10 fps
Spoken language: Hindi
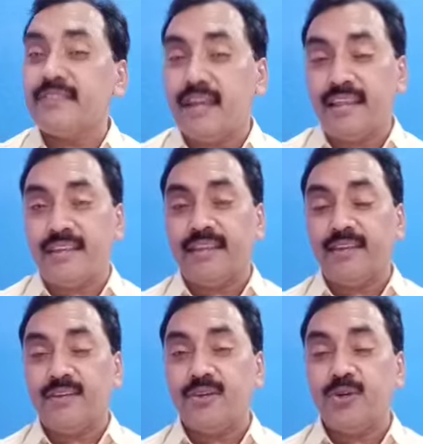आएंगे
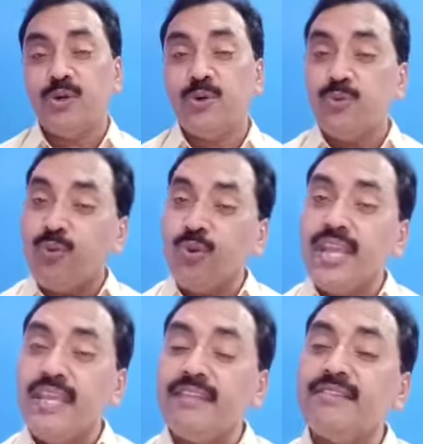
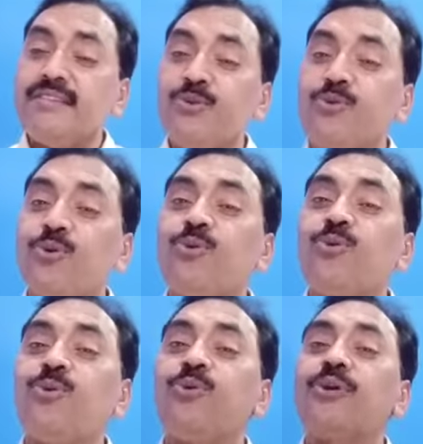वो इन तीनों
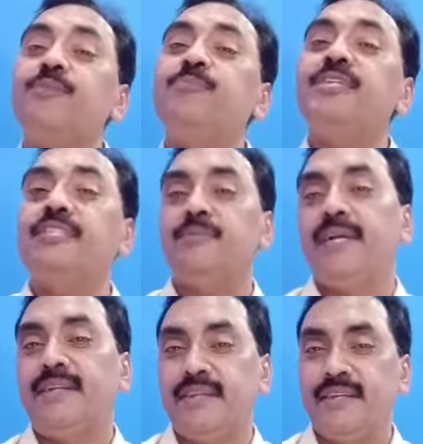लोगों के पीछे
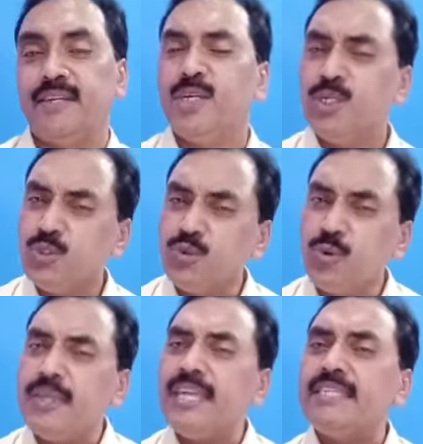बैठेंगे
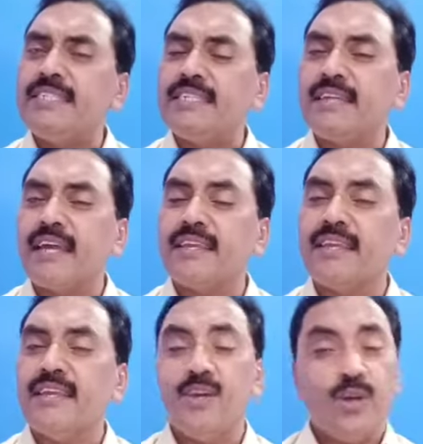जो भी एजेंट
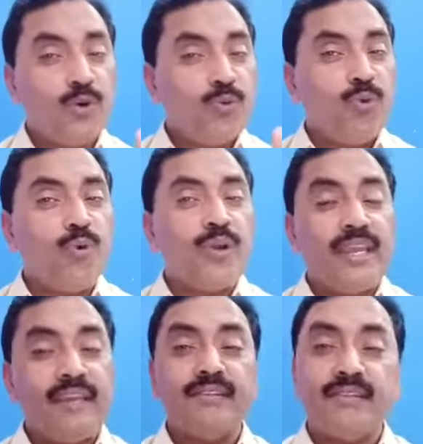आएंगे वो
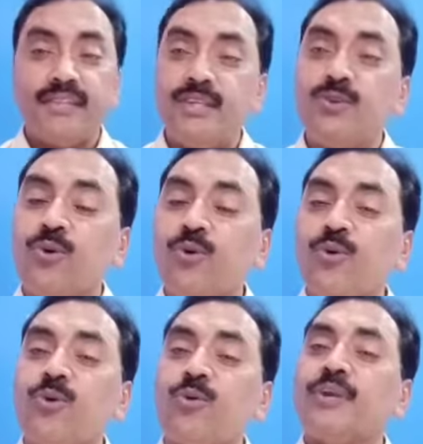इन तीनों
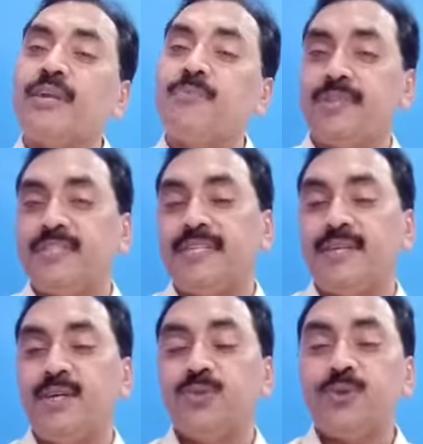लोगों के पीछे
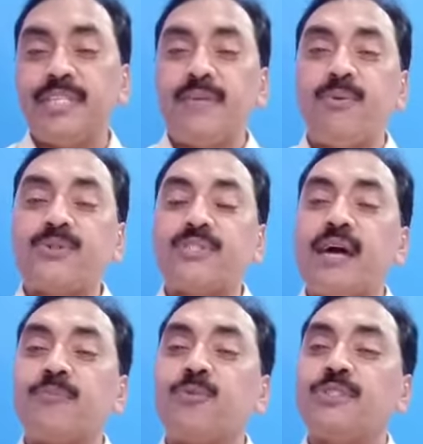तो इनकी व्यवस्था
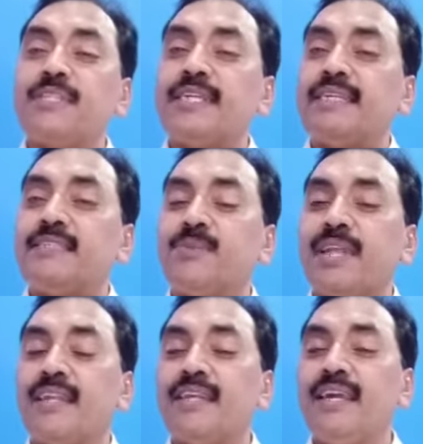आपको इस तरीके से
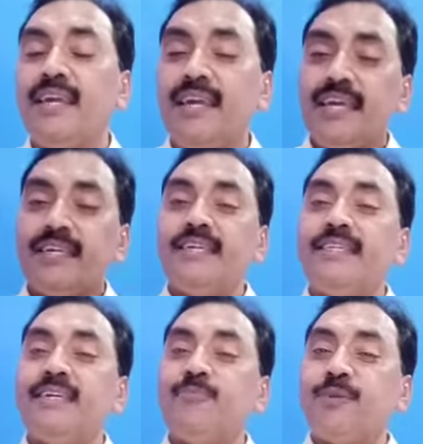बनानी है कि
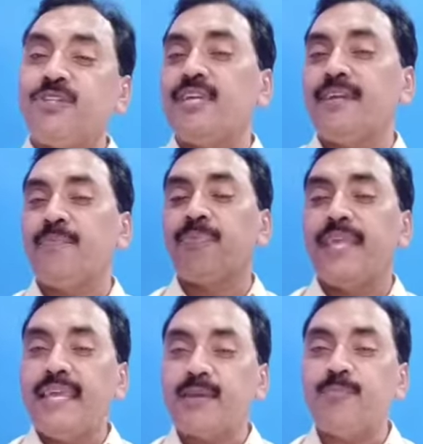इनके पीछे
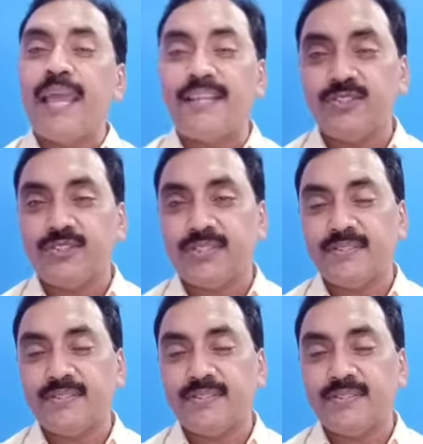एक बेंच